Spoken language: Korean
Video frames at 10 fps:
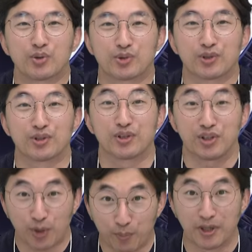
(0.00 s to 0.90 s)
뉴스
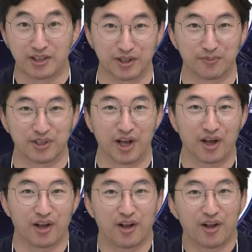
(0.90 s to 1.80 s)
이성필 기자입니다.
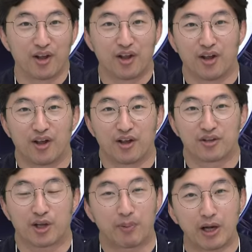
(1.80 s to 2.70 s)

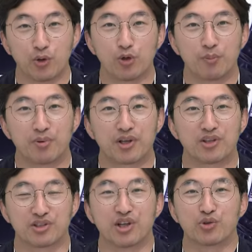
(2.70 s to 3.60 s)
자, 파리
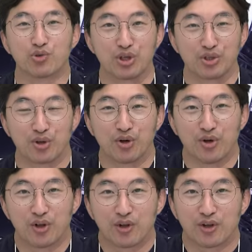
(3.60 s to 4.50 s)
올림픽이 진행 중이죠.
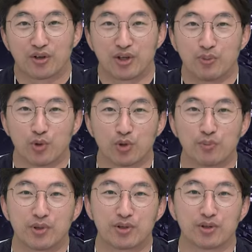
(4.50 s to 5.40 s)
이번
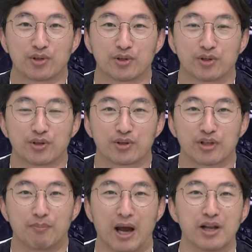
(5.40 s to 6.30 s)
올림픽은
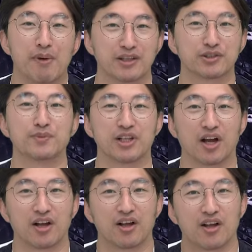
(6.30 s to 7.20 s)
참 말이
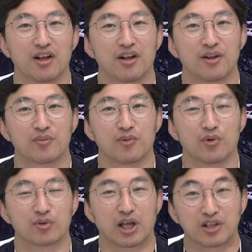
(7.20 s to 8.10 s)
많습니다.
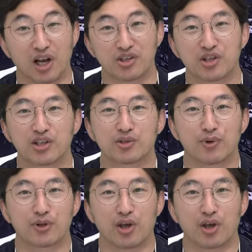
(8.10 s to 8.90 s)
뭐 다들 아시겠지만